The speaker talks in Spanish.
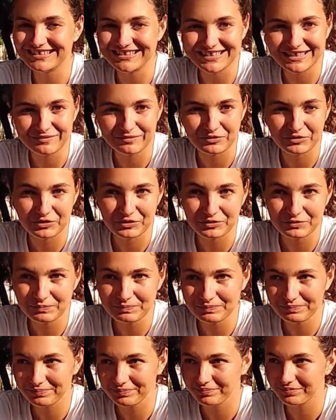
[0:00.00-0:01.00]
y llevo
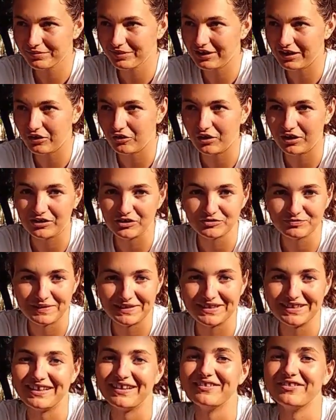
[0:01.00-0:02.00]
5 años
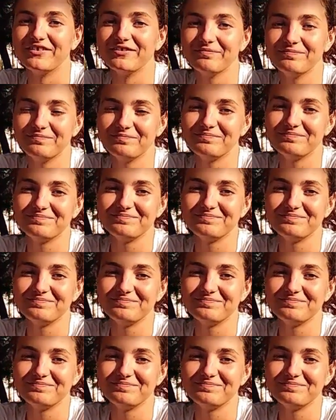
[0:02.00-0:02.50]
patinando.